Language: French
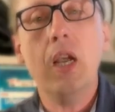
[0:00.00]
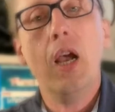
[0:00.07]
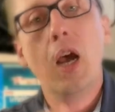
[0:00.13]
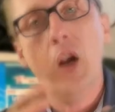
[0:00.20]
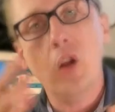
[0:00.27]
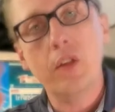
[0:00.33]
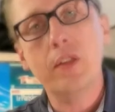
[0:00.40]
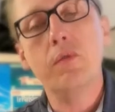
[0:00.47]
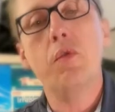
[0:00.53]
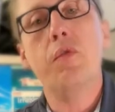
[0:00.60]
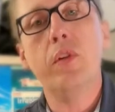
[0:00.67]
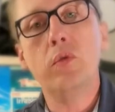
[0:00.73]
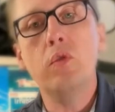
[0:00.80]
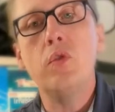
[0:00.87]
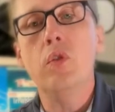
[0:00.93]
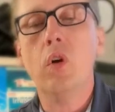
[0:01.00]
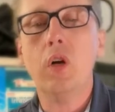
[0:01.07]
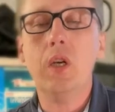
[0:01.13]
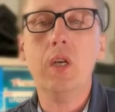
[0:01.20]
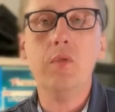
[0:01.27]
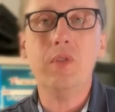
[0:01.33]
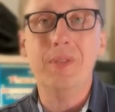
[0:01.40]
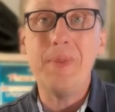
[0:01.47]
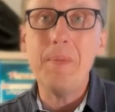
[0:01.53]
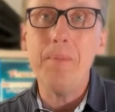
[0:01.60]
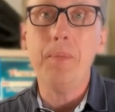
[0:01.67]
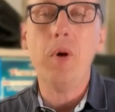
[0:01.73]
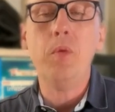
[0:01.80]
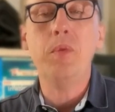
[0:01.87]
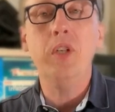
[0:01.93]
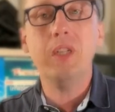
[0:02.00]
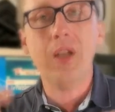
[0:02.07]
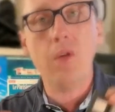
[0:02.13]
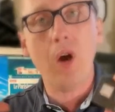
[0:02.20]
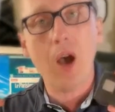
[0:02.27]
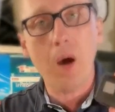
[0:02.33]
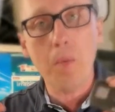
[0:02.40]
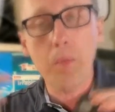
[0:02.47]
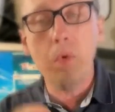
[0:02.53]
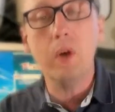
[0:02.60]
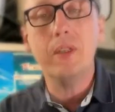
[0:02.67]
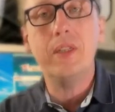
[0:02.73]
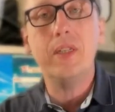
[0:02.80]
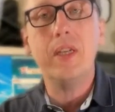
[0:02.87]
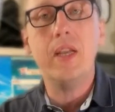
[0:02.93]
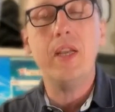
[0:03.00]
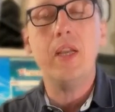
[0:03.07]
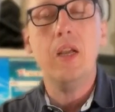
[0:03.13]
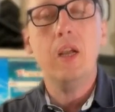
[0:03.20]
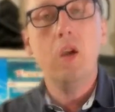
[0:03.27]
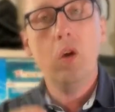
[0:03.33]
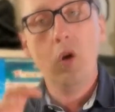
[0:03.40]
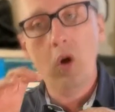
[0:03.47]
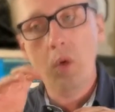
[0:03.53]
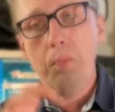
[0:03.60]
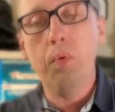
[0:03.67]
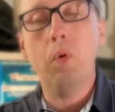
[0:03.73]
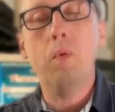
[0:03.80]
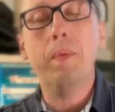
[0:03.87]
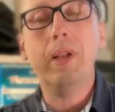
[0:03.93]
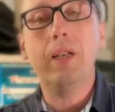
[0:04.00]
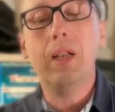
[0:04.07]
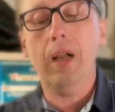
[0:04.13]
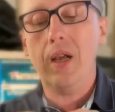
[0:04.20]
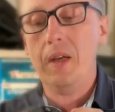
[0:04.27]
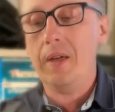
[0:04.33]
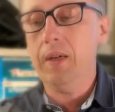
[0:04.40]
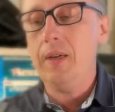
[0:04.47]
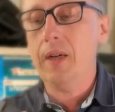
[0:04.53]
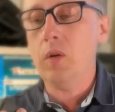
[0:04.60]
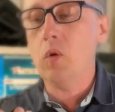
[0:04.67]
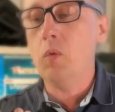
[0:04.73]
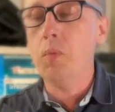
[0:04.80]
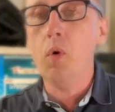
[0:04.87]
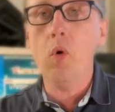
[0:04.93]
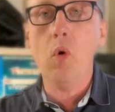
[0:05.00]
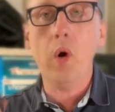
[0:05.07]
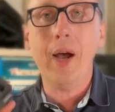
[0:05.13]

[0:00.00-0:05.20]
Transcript: Alors si vous faites du snorkeling, vous n'êtes même pas obligé d'avoir un boîtier euh, pour mettre la, GoPro.